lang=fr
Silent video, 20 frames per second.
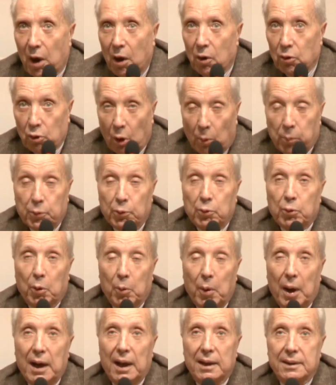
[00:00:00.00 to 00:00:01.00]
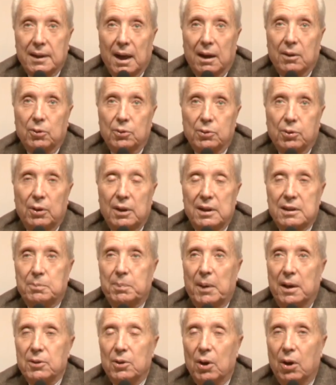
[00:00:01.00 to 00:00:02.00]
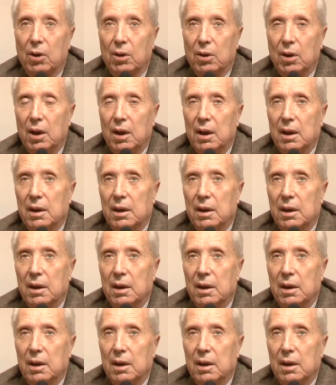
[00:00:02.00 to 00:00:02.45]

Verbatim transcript: encore plus cruelle attaque contre l'espagnol,